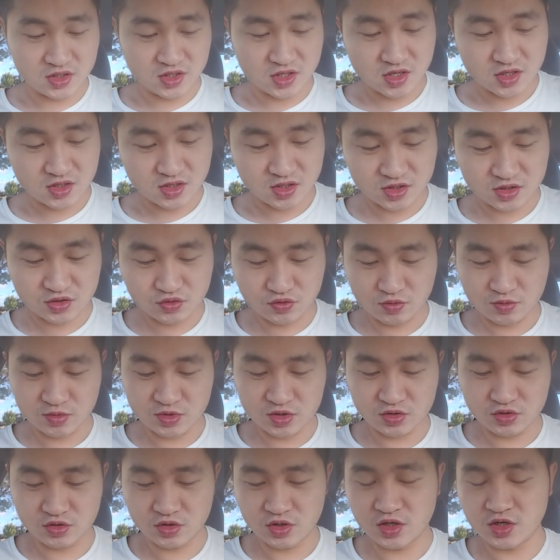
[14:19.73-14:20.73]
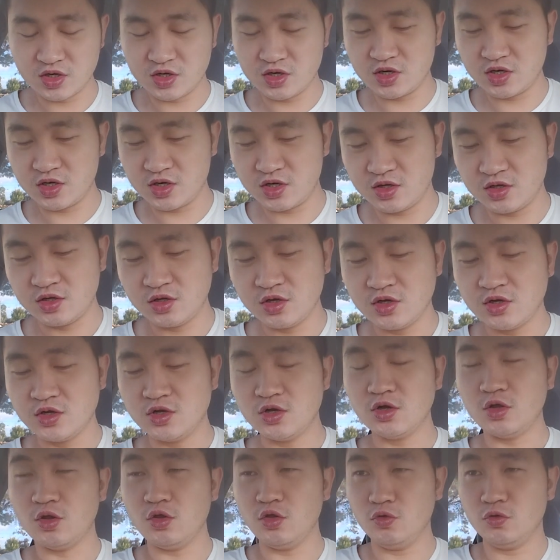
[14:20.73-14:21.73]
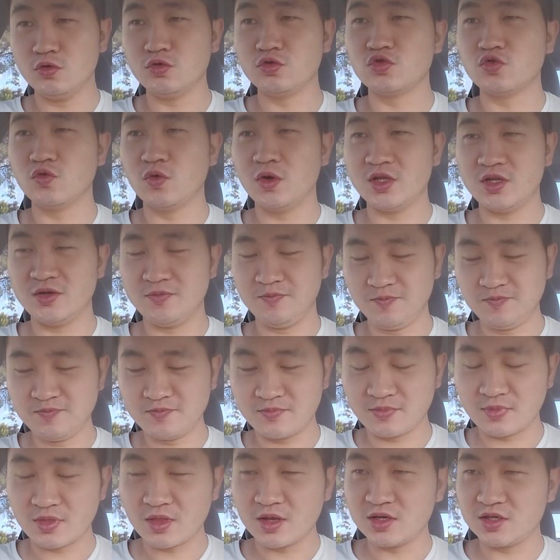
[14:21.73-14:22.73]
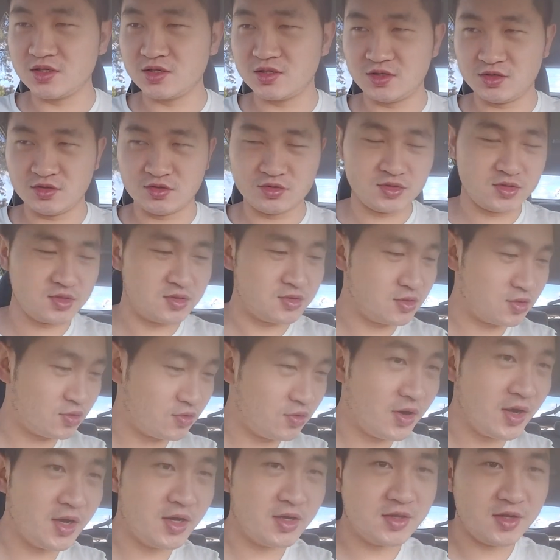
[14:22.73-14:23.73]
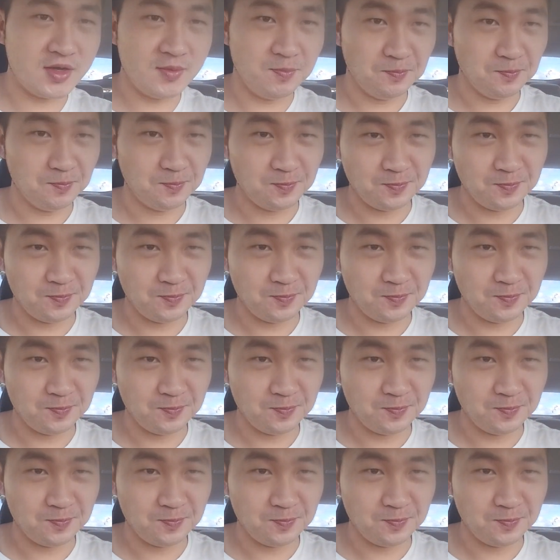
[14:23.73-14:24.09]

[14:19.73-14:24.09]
这样，但是我们就喝个浓缩的，死就死得快一点。